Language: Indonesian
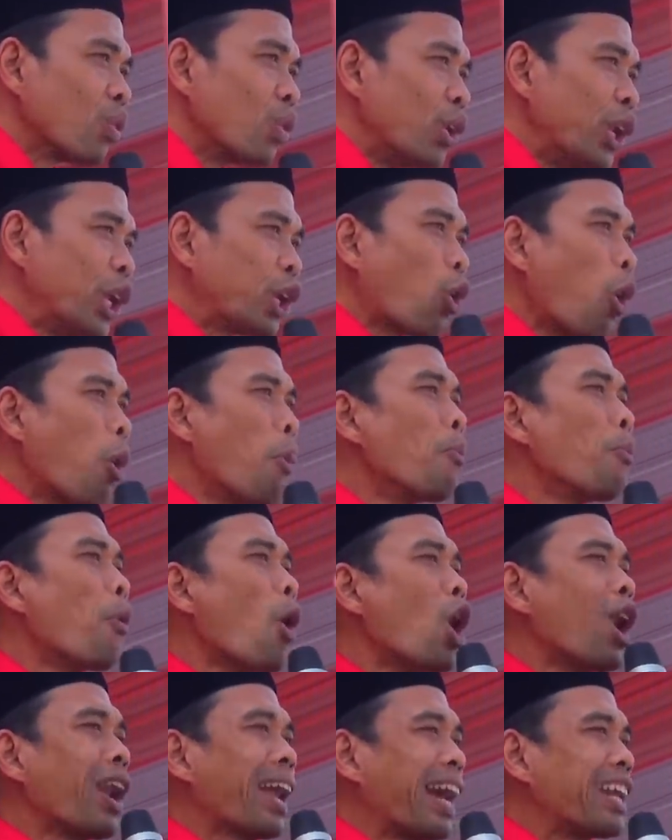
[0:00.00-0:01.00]

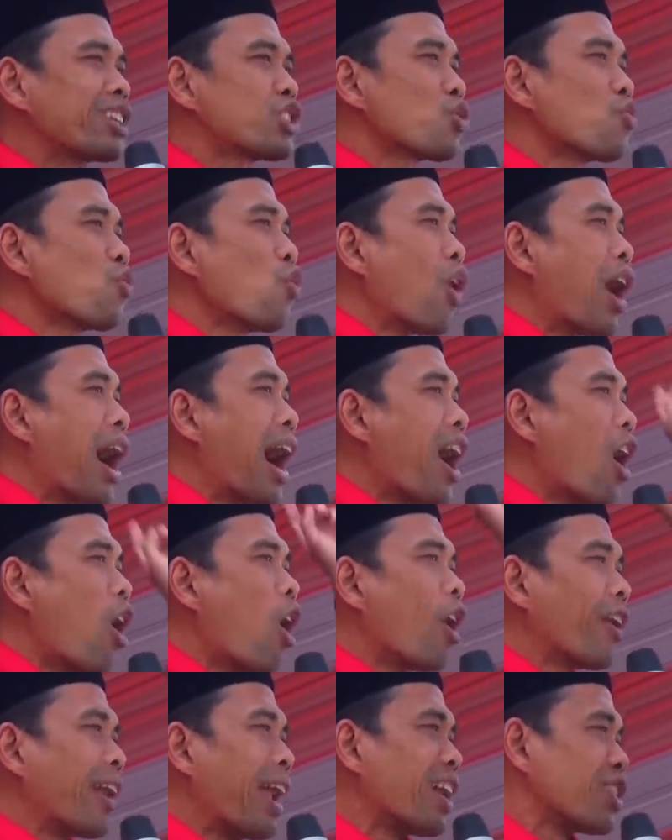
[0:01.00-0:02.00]
dikumpulkan semua
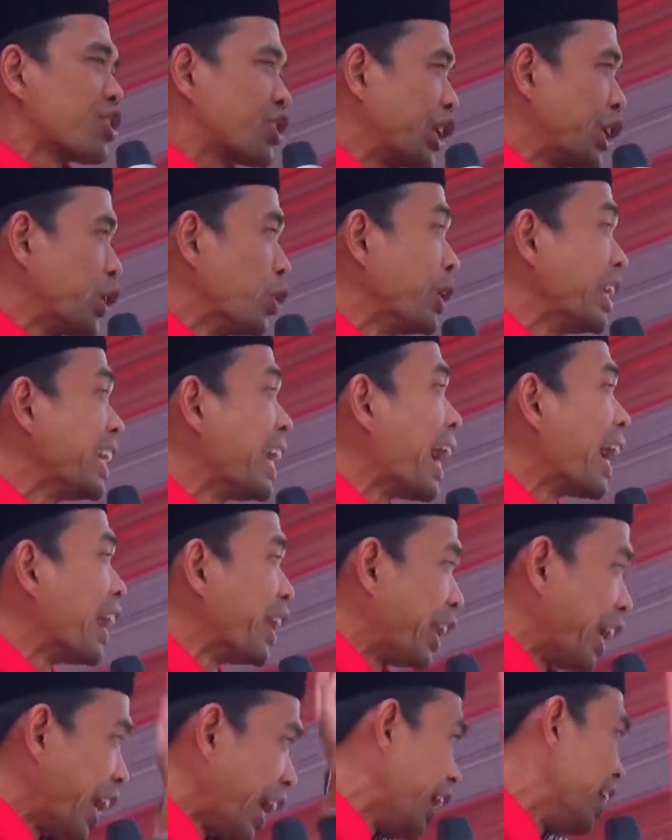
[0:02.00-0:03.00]
orang sedunia
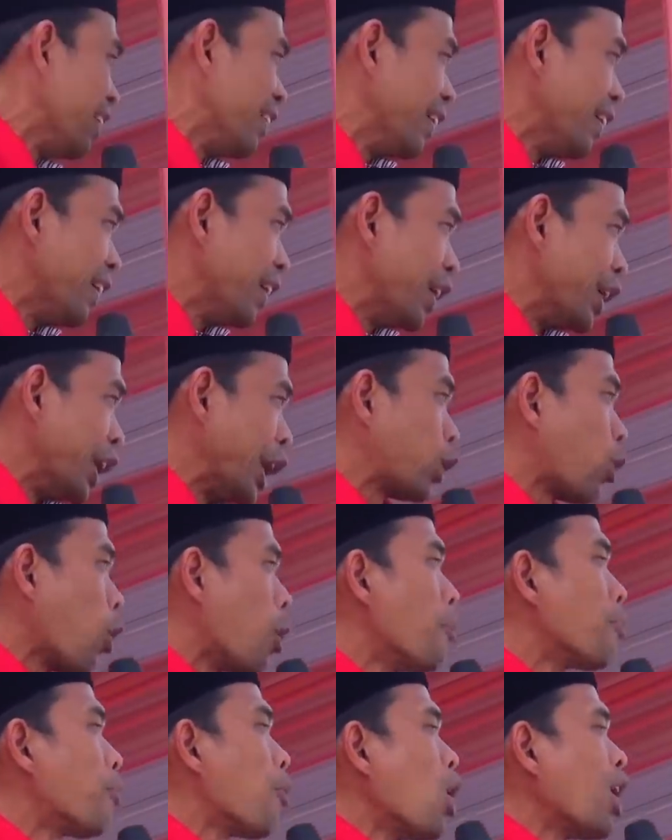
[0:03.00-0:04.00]
ini
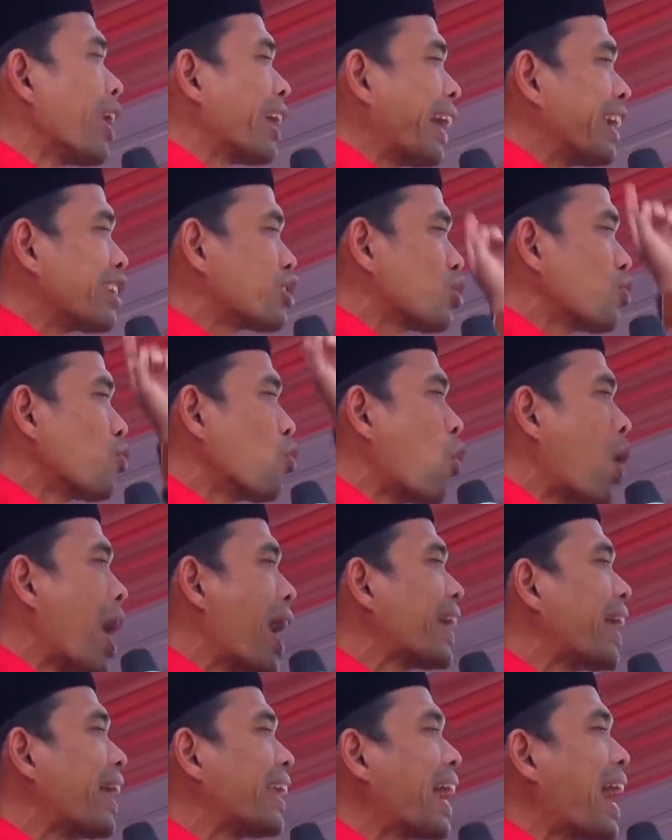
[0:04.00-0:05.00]
dikumpulkan semua
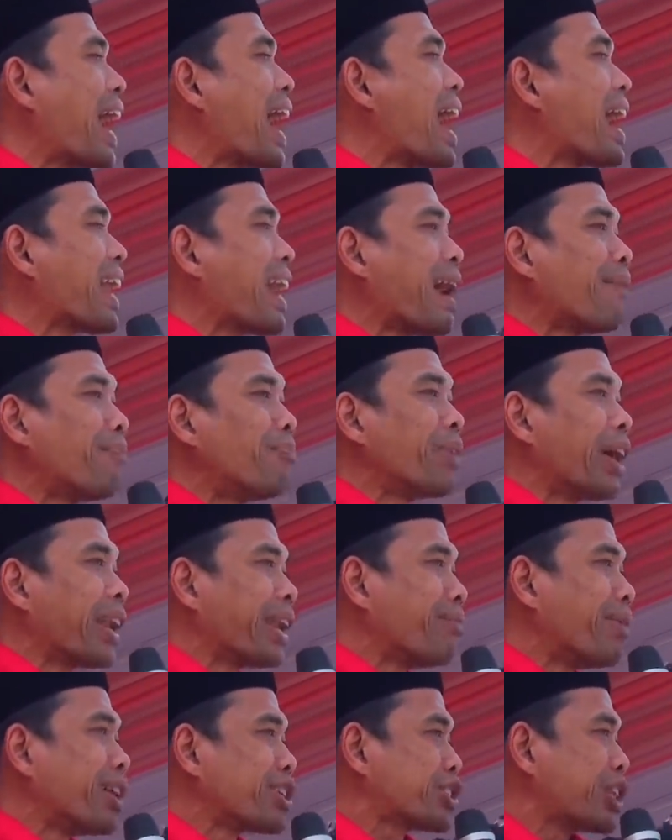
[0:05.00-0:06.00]
dari Arab, dari
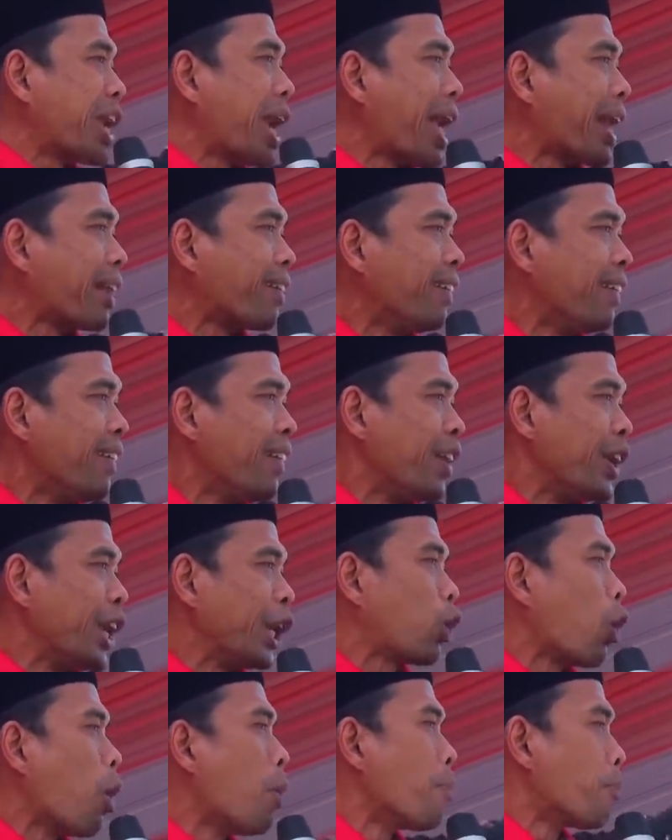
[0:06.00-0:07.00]
Mesir,
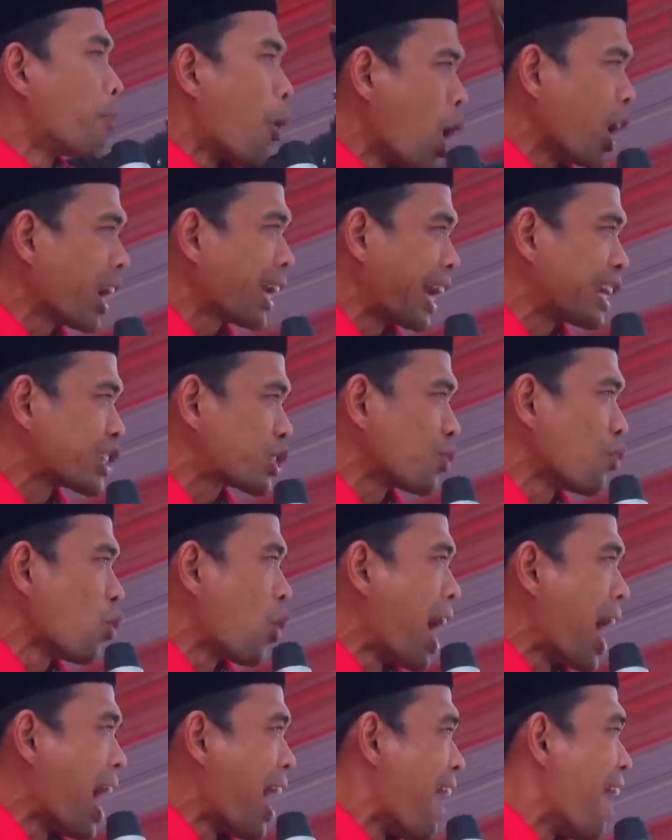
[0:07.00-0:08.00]
dikumpulkan
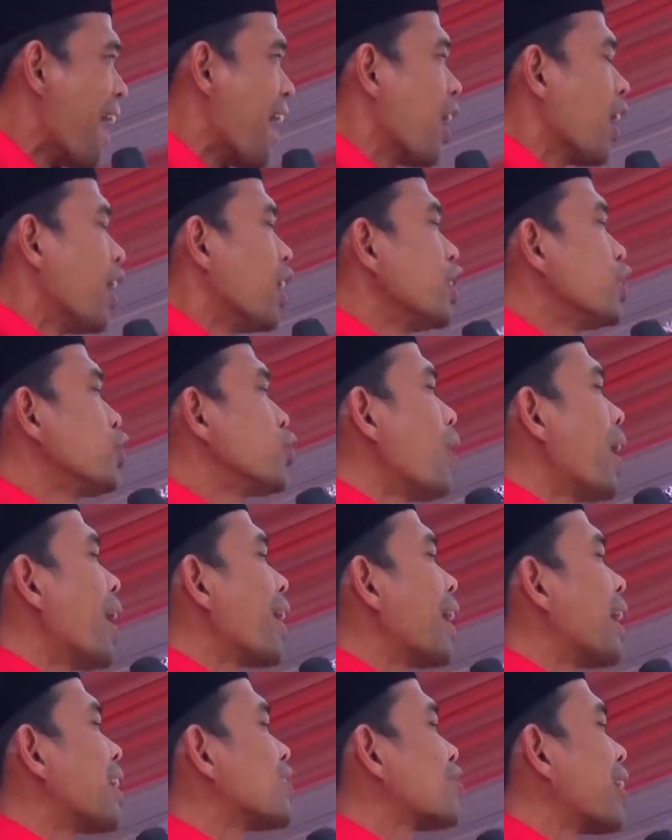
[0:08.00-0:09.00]
semua.
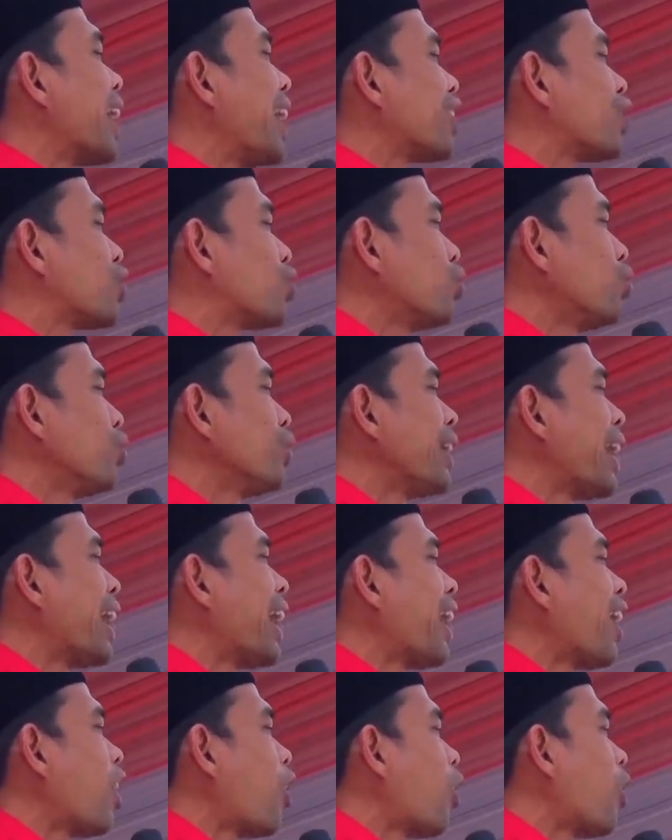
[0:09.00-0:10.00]
Juara
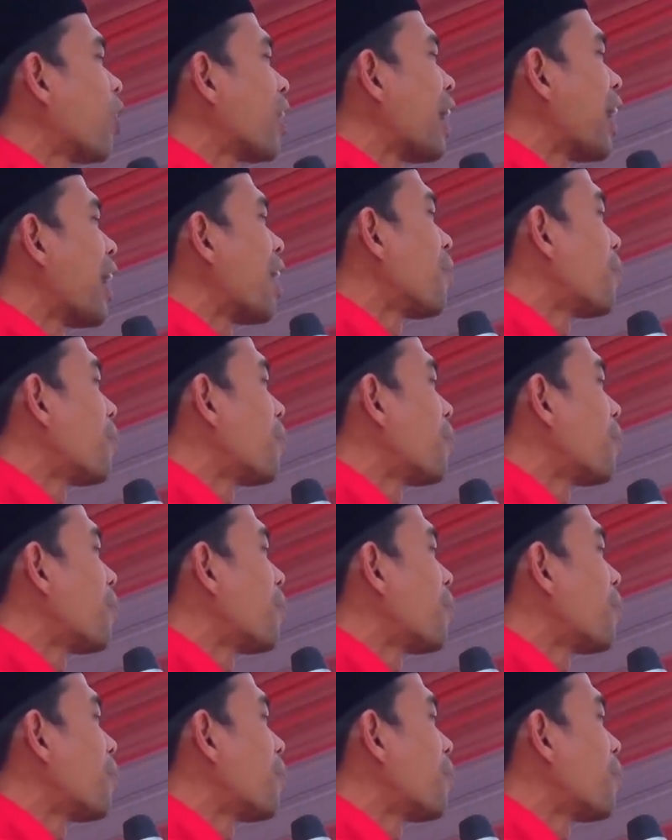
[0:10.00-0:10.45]
satunya orang